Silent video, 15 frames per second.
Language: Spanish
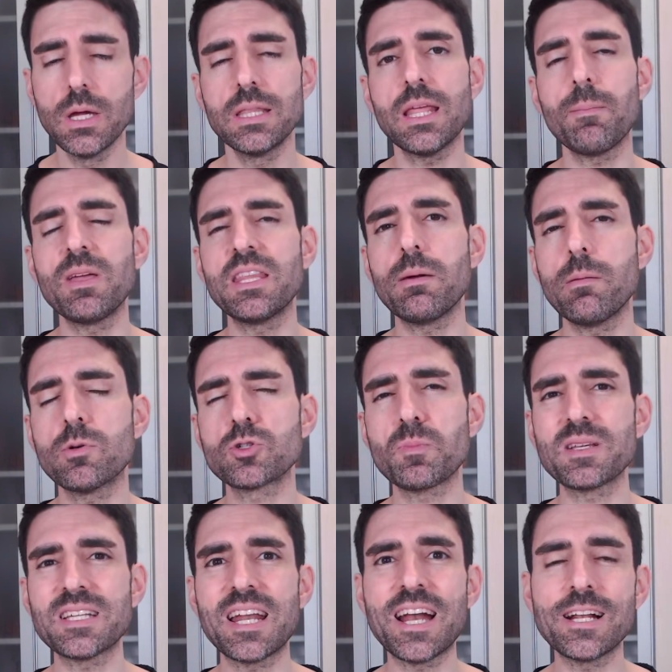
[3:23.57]
También debemos
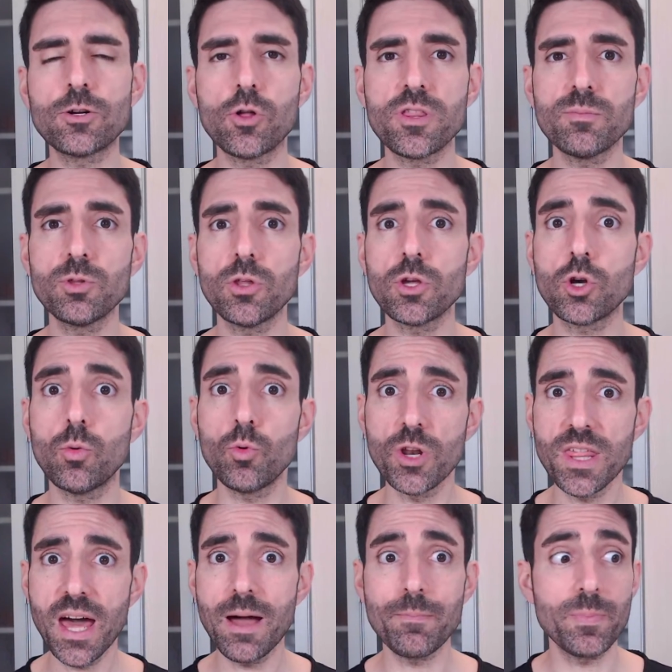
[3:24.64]
pensar en el concepto de
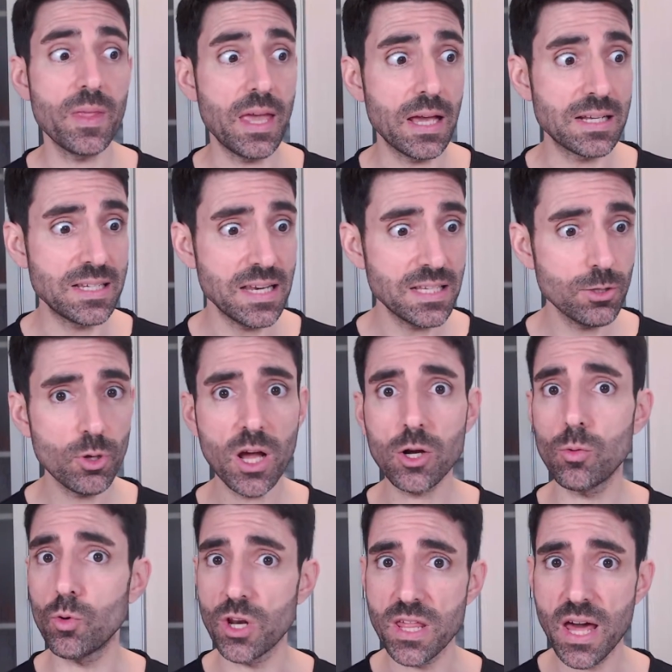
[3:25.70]
comunidad. ¿Existe una
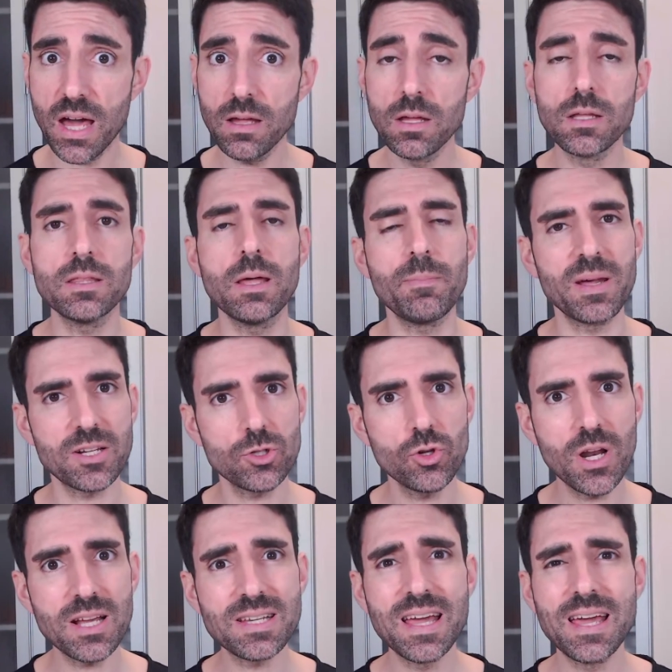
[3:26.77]
comunidad de
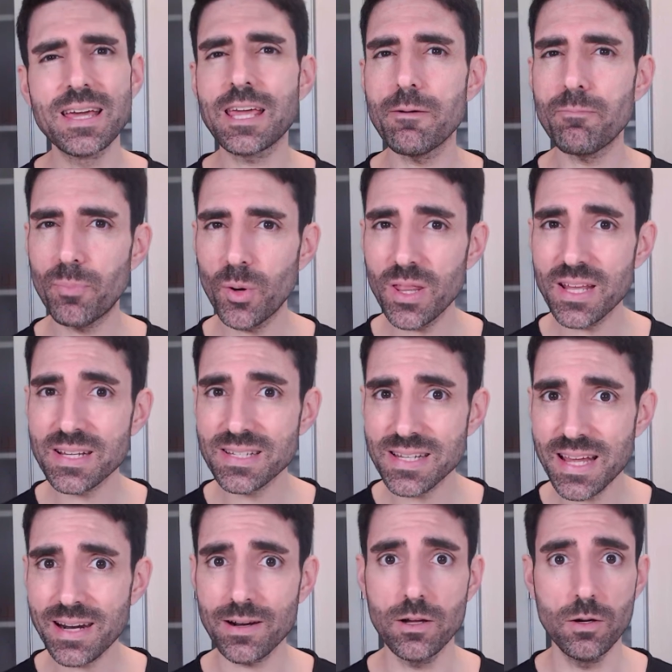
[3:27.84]
personas que pueden
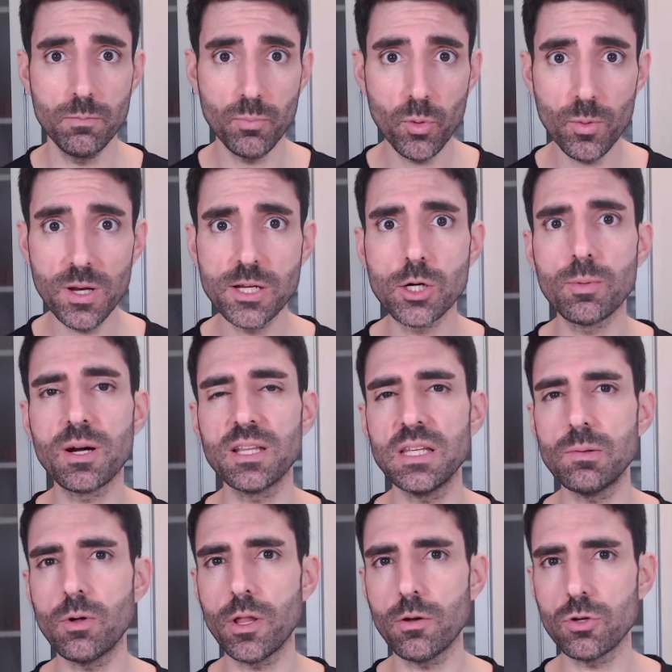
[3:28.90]
ser público
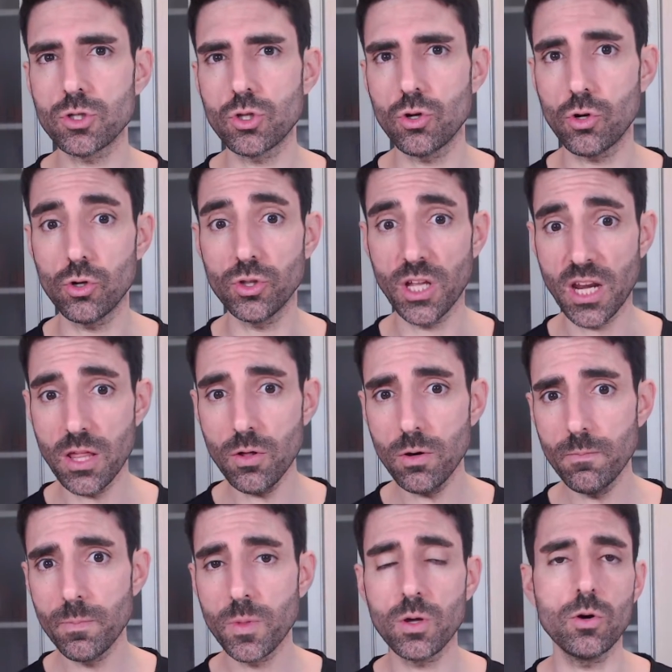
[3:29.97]
objetivo de nuestro
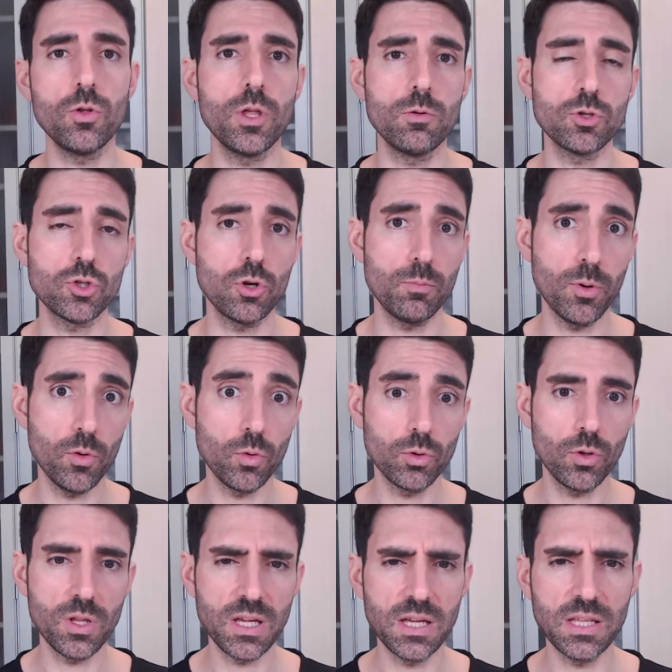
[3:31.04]
contenido o de nuestro
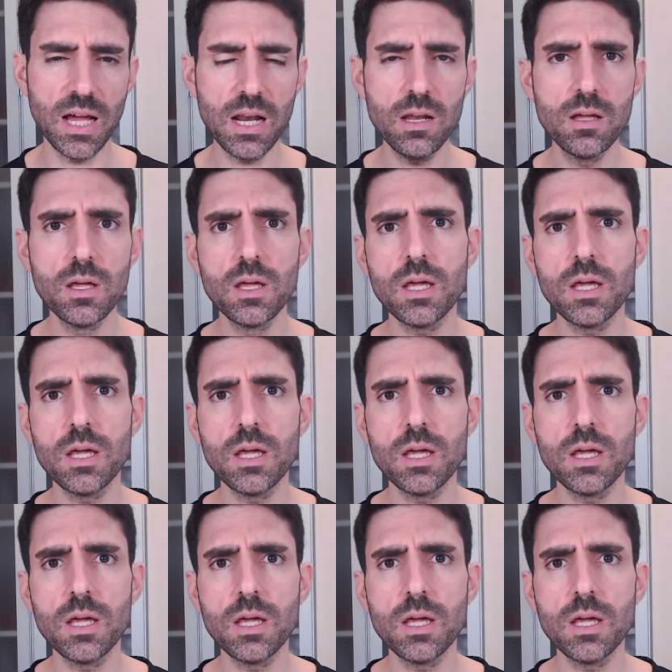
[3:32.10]
producto digital?